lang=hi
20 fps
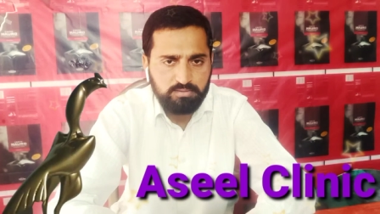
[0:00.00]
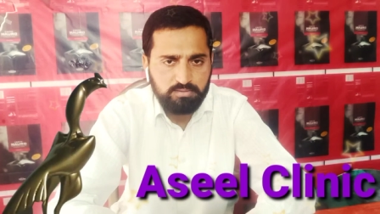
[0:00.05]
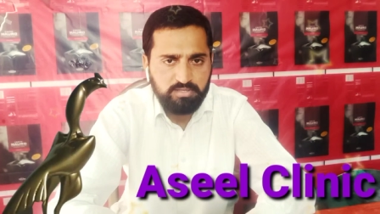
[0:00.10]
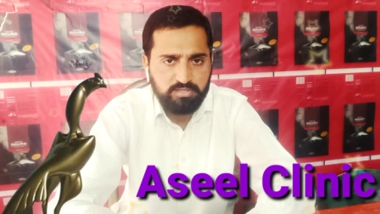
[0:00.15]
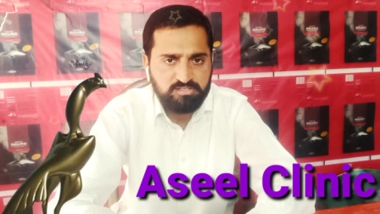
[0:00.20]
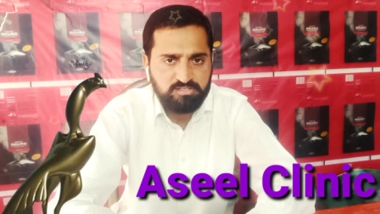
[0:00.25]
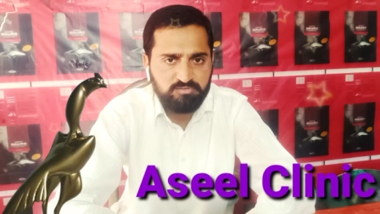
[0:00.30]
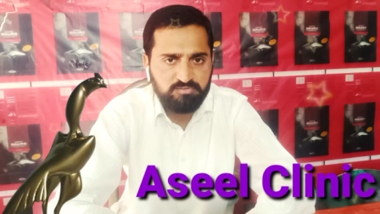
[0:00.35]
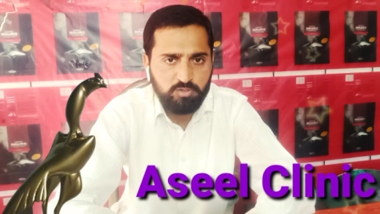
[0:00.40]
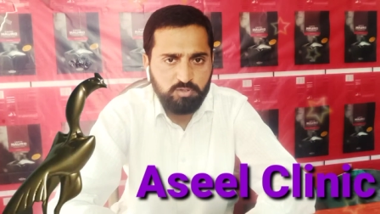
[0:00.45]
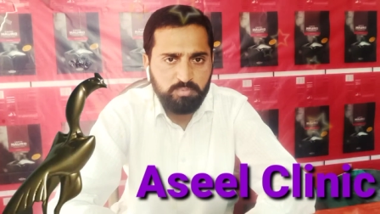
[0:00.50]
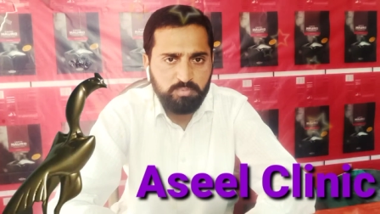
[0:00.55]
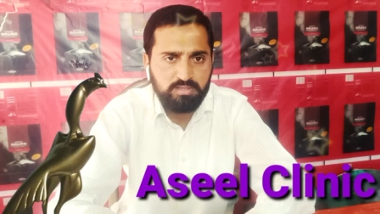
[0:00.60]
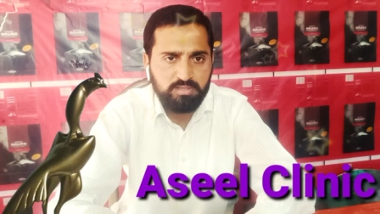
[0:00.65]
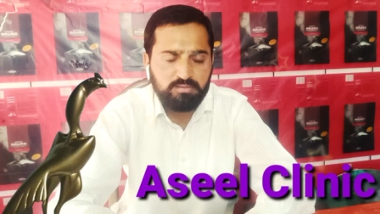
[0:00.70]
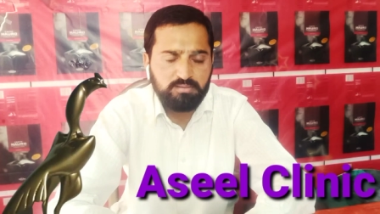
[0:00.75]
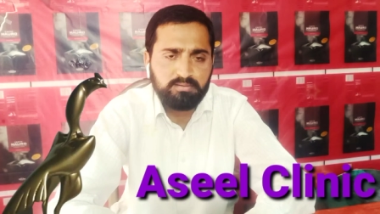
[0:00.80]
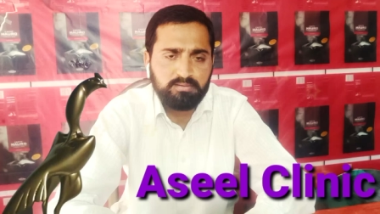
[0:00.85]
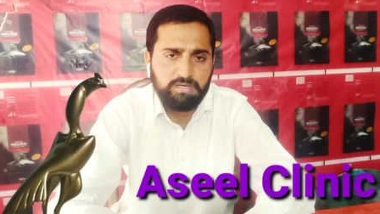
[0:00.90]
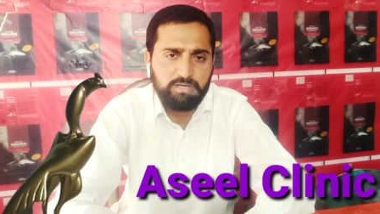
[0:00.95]
नेक्स्ट वीडियो
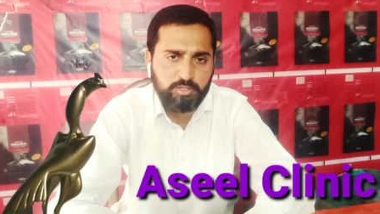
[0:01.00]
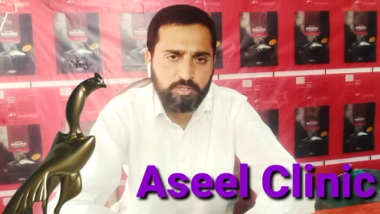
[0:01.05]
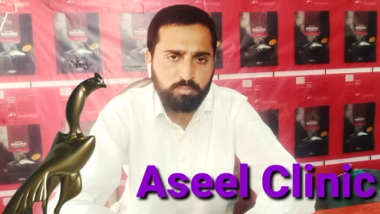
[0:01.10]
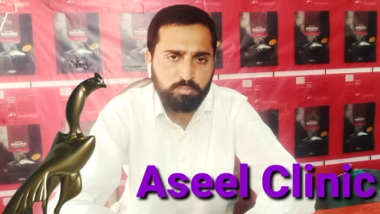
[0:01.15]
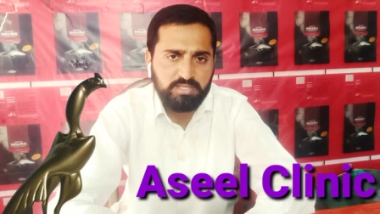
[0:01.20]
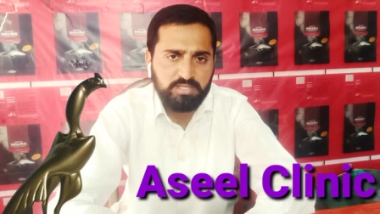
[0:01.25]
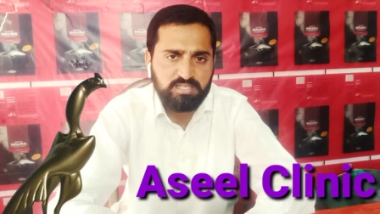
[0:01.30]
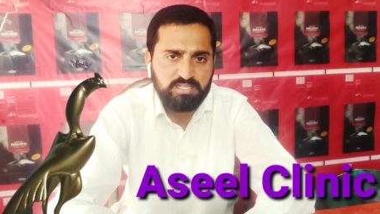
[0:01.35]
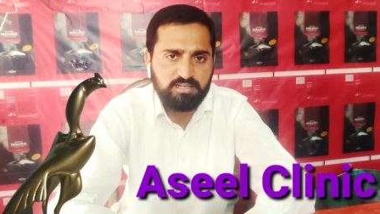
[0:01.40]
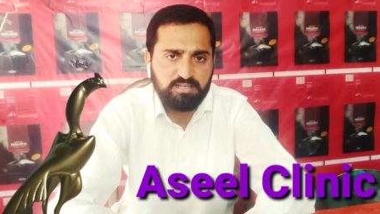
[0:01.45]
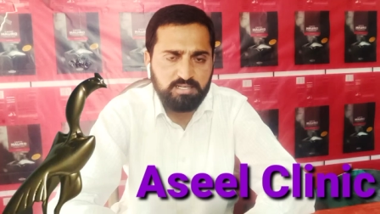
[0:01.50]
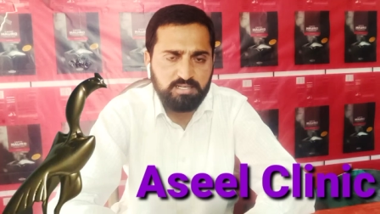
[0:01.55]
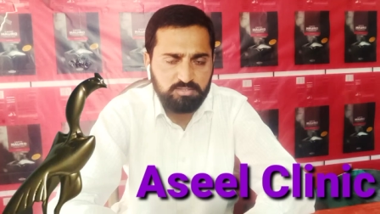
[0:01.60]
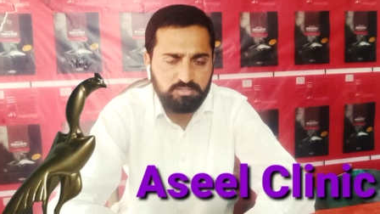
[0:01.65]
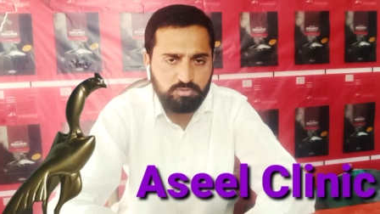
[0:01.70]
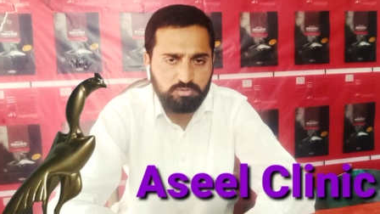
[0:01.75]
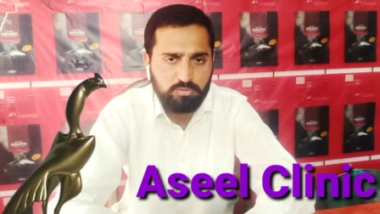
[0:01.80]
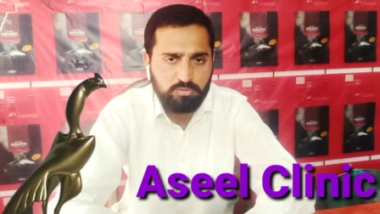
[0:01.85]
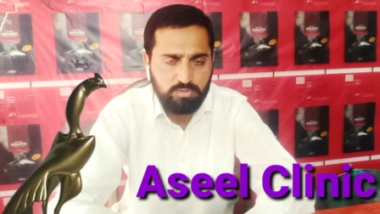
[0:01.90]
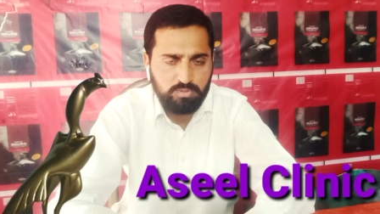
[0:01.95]
में नए टॉपिक के साथ
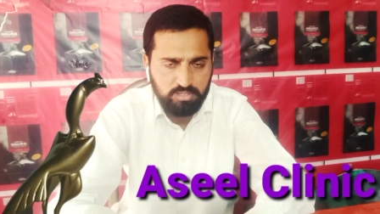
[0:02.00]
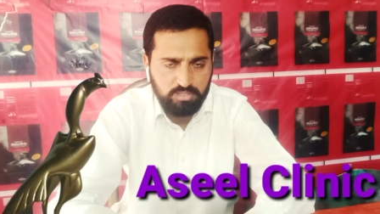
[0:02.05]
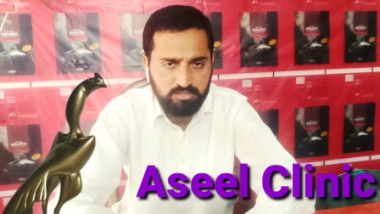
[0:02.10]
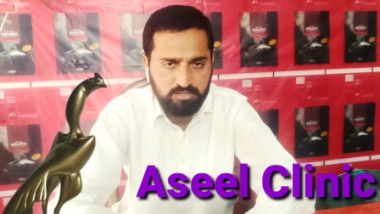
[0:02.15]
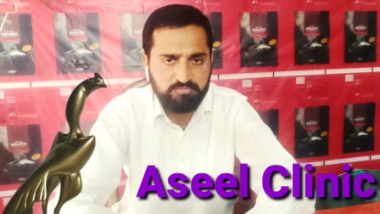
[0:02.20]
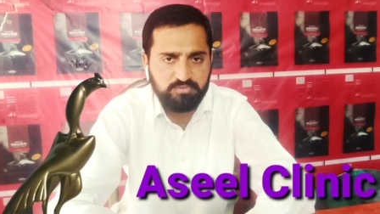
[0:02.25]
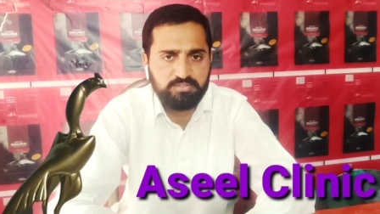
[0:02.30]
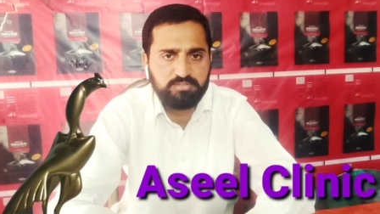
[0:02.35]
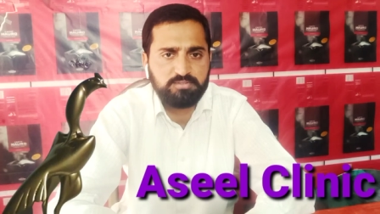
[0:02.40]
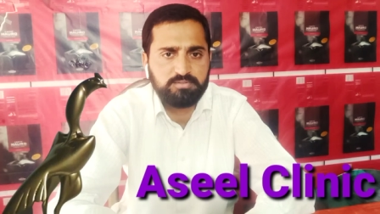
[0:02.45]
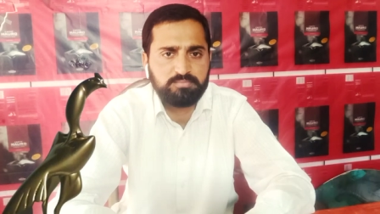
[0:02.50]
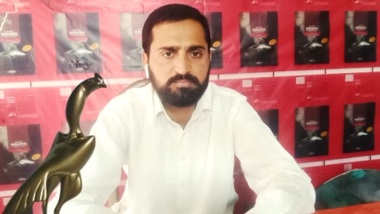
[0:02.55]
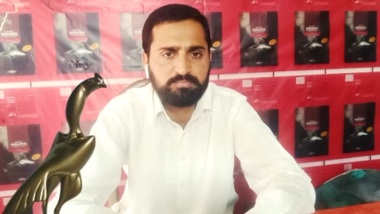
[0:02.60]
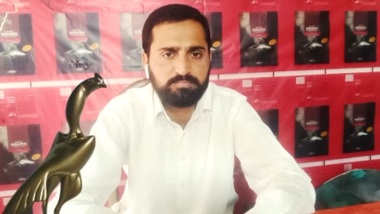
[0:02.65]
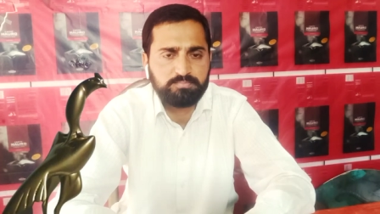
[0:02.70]
हाजिर होता हूँ अल्लाह हाफिज़